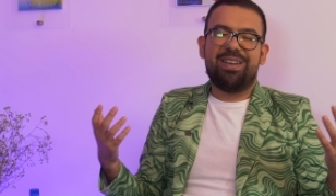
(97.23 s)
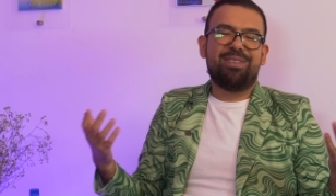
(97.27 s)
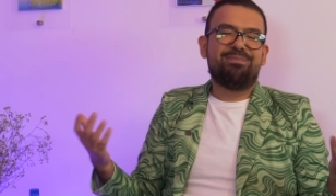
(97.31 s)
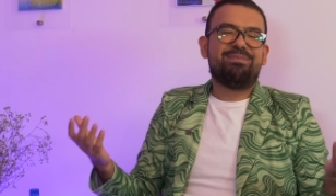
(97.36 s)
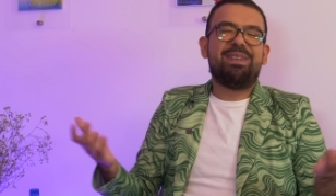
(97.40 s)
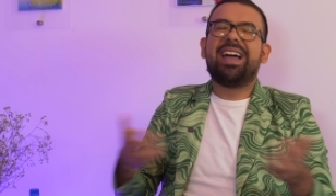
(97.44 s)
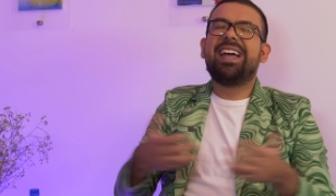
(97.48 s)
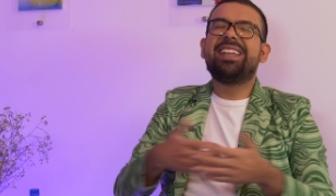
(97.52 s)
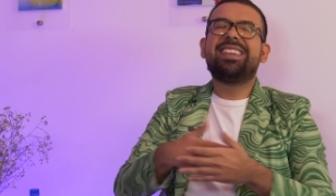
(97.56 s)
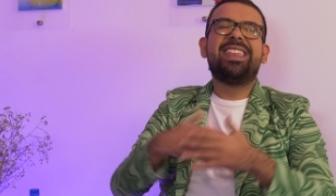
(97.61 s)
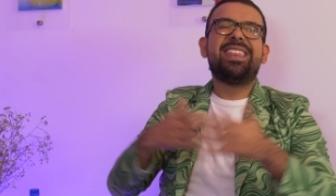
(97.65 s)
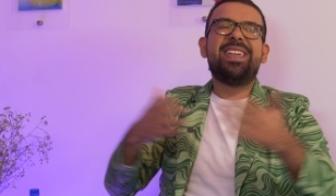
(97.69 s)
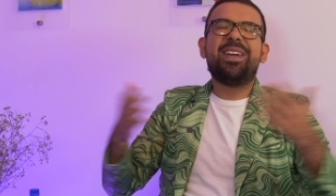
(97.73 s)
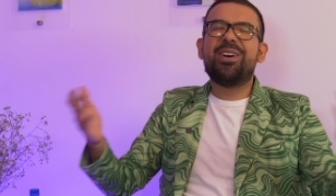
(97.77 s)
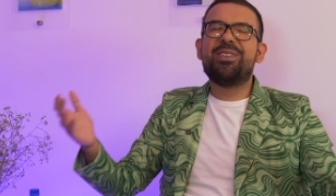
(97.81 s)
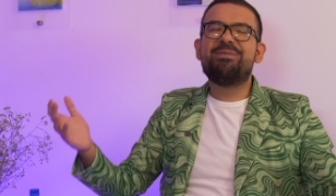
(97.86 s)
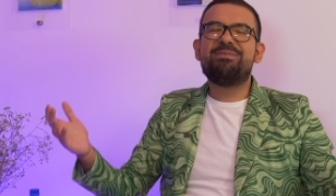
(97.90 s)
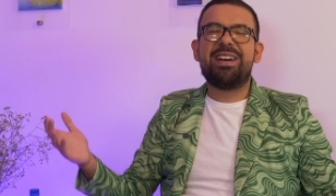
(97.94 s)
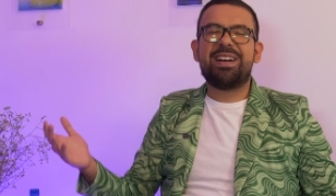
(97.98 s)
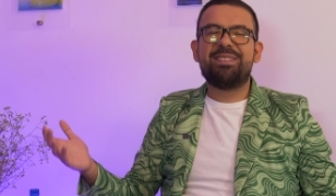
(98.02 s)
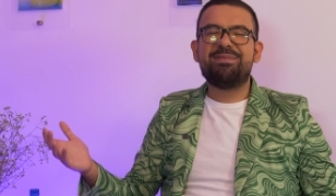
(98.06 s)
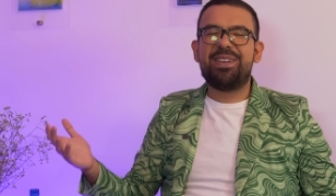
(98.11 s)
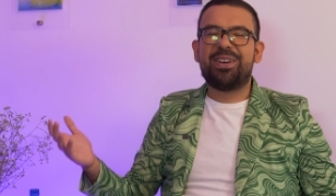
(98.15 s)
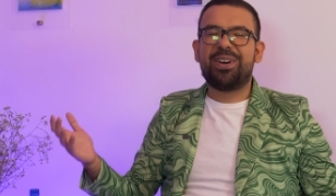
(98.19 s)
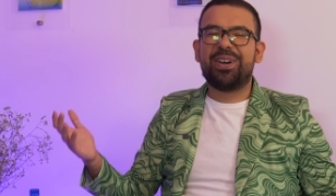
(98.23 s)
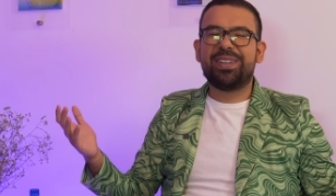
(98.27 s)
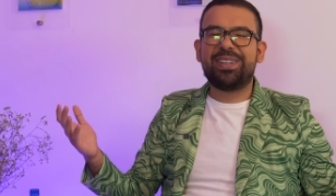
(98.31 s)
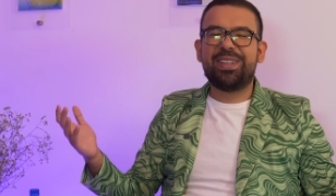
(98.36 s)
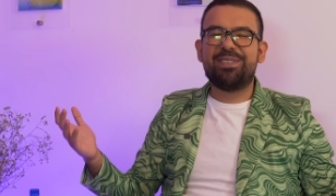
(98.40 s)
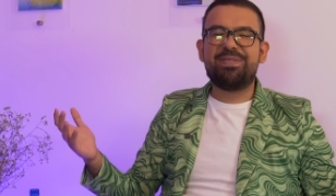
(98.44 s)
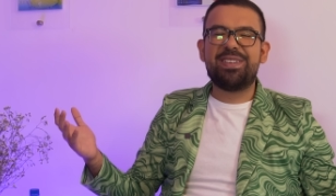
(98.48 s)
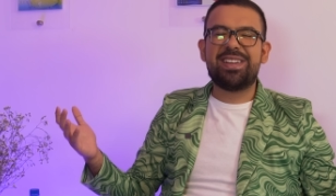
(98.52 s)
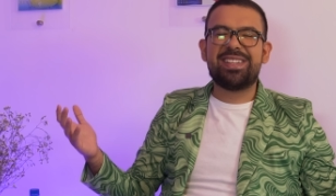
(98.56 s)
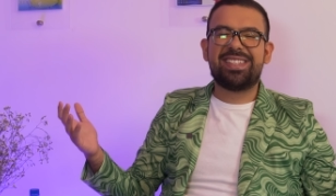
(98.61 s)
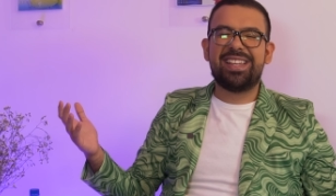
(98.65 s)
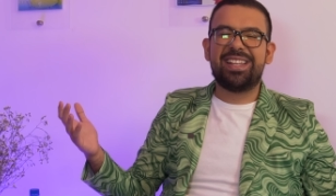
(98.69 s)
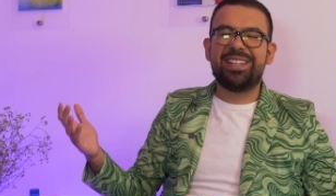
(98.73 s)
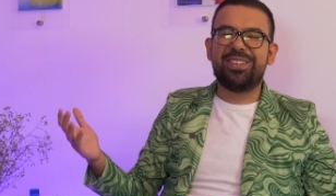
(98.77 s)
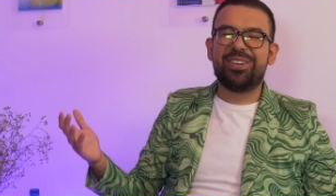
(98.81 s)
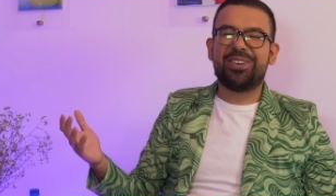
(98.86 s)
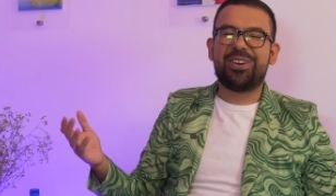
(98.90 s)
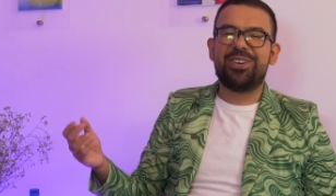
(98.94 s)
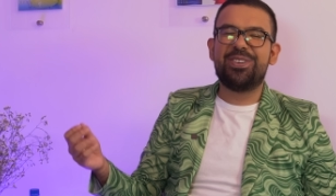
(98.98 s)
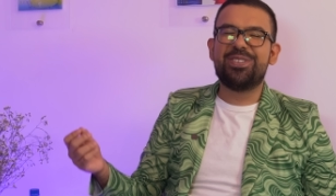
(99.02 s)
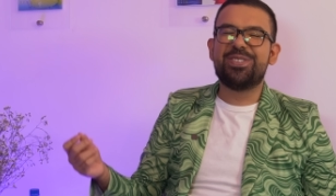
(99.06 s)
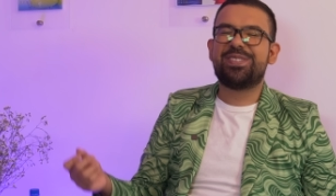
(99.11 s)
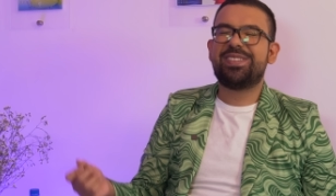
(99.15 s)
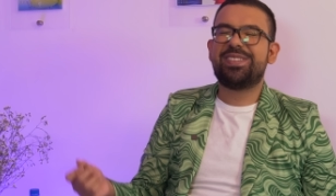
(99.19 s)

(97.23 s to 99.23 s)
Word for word: ¿Para qué te digo más? Mejor te presento con